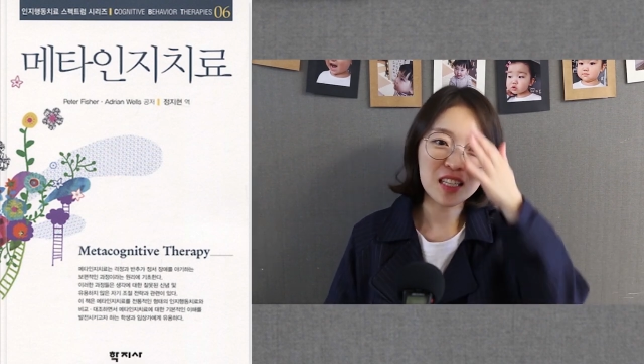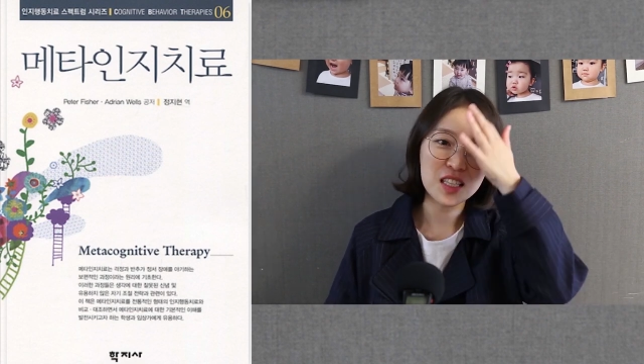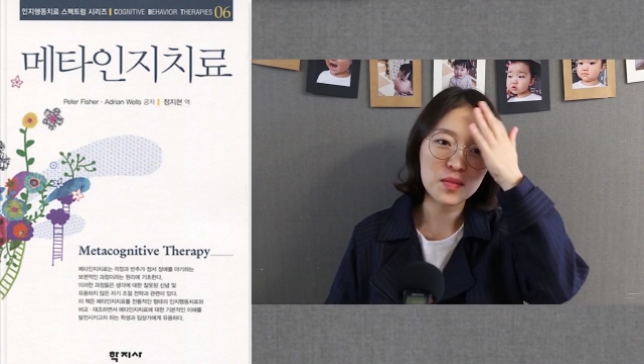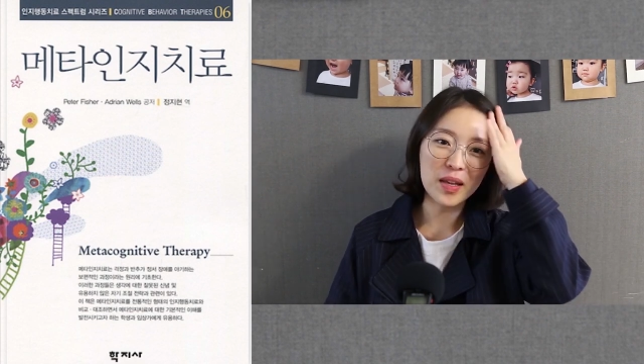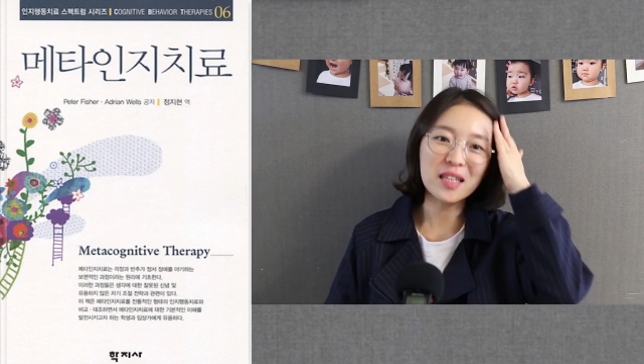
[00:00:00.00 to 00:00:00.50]

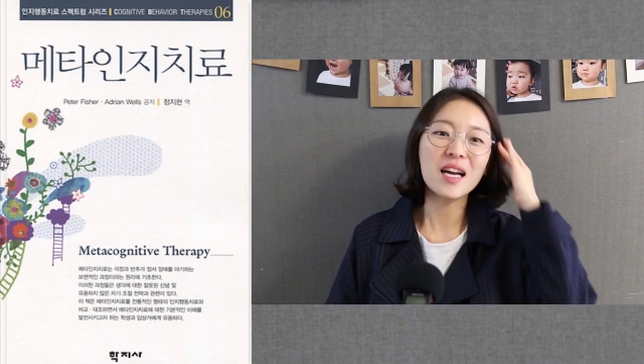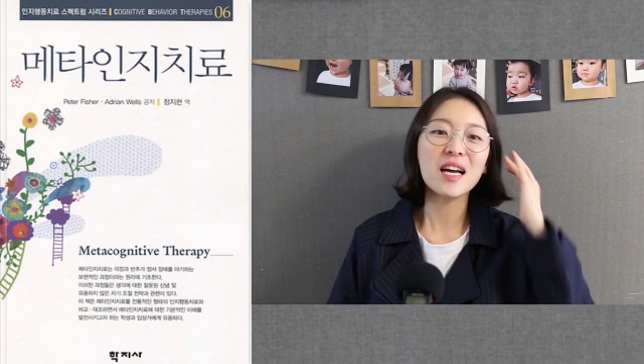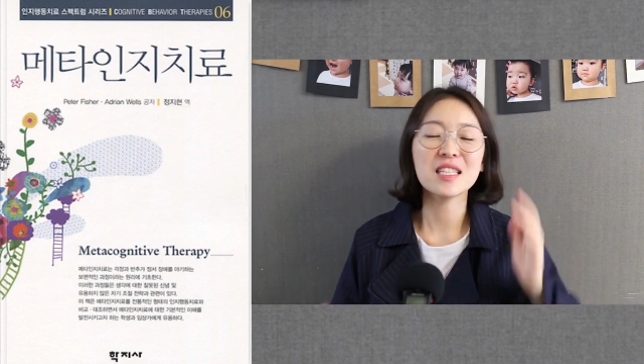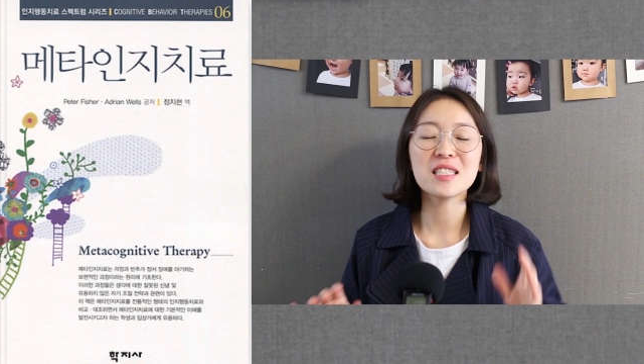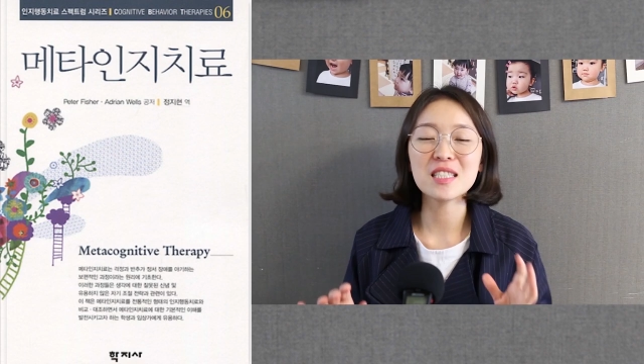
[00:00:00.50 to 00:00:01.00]
이
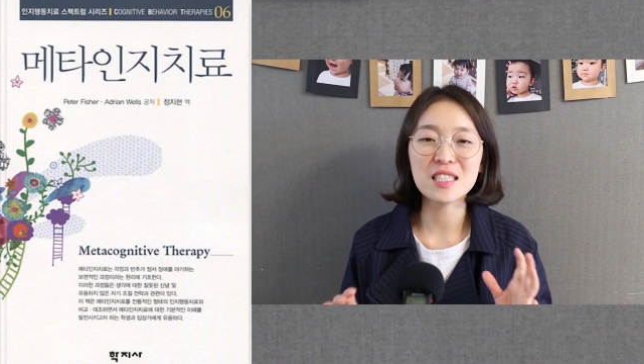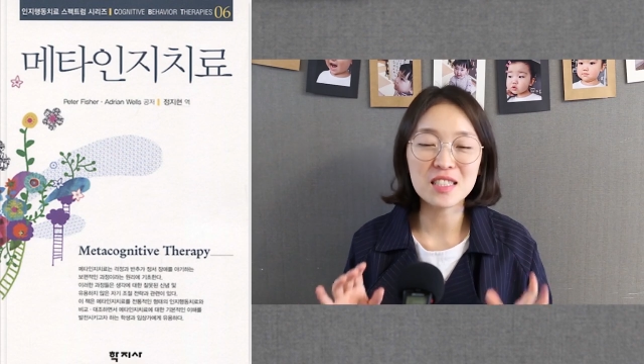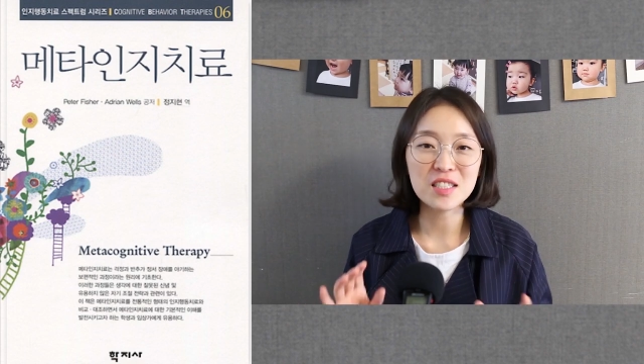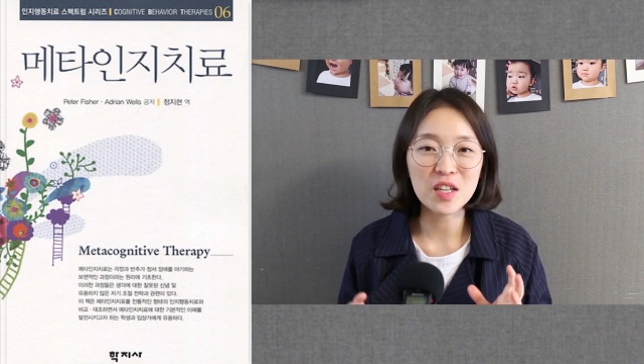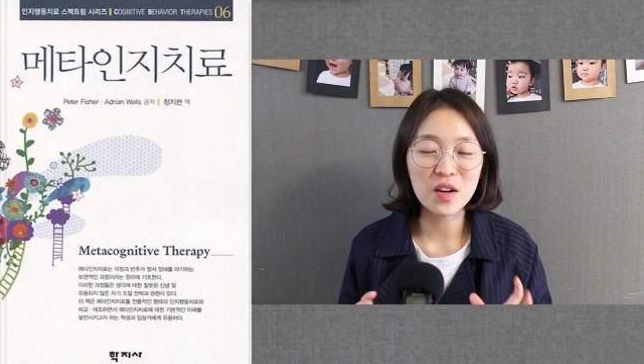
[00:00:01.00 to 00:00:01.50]
메타 인지
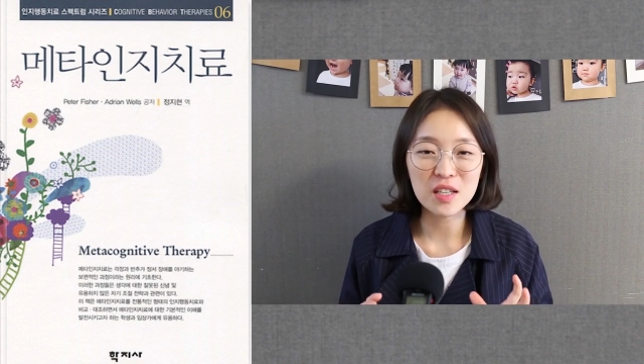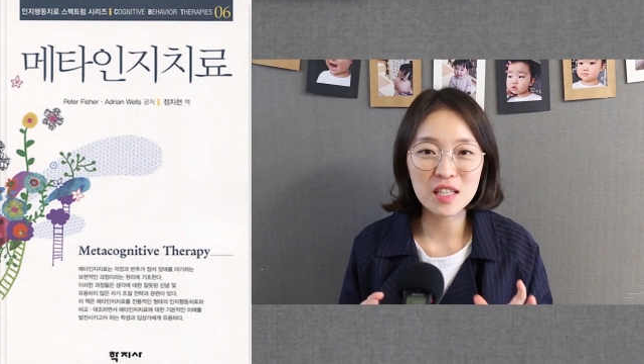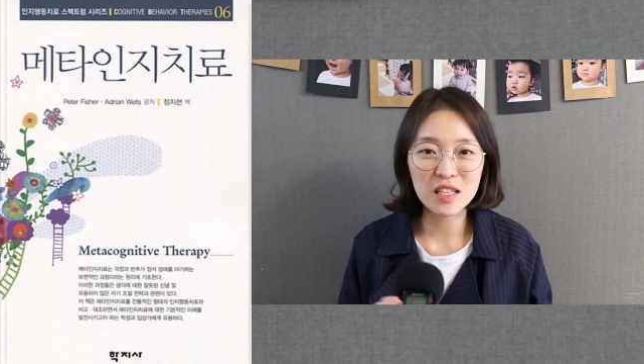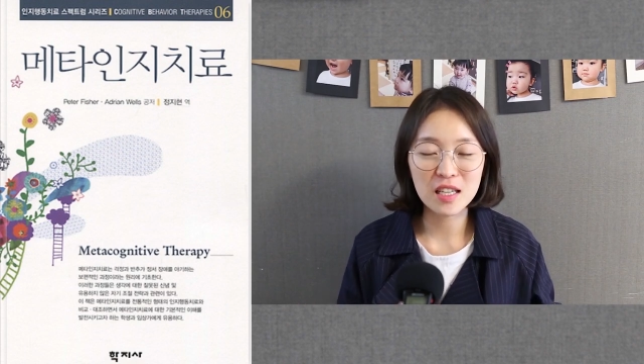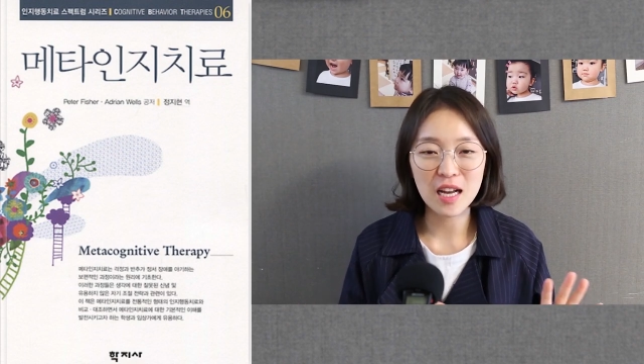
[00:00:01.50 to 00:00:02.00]

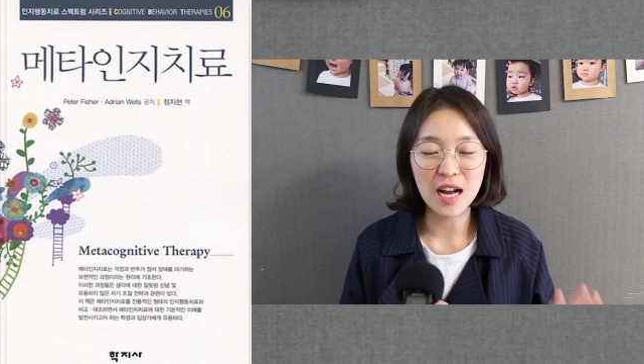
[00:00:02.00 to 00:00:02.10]
능력이